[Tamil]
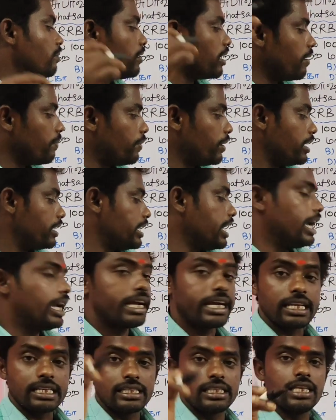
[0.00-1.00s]
மிகப்பெரிய
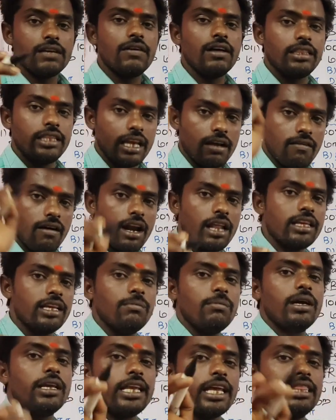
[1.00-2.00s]
கிறிஸ்தவ
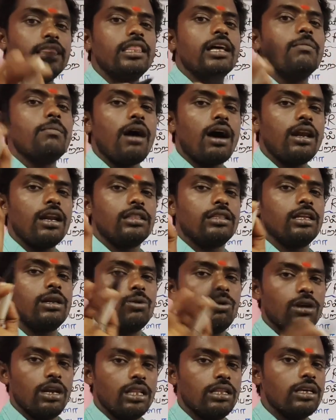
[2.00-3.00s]
தேவாலயம் எந்த
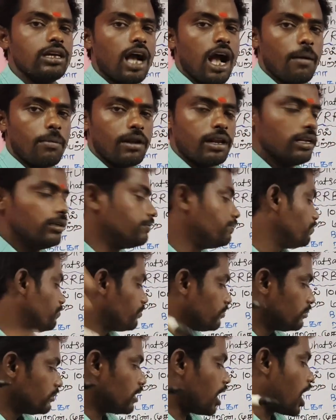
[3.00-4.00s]
மாநிலத்தில் உள்ளது அப்படின்னு
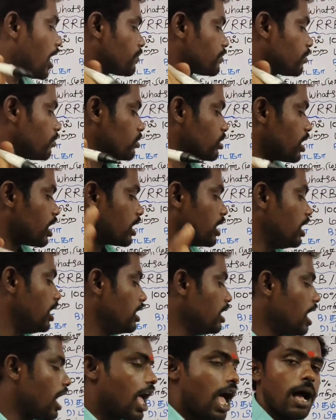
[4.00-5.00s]
நாலு ஆப்ஷன் கொடுத்துருக்காங்க
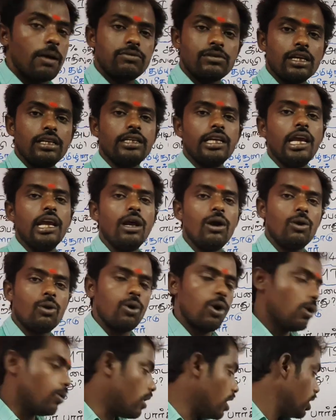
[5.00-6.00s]
ஆப்ஷன் ஏ
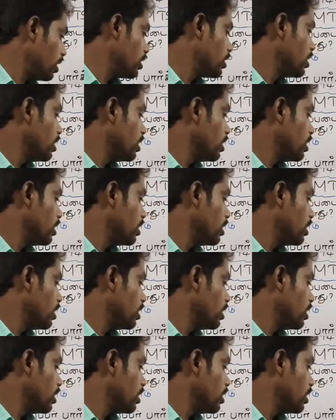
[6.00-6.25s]
கோவா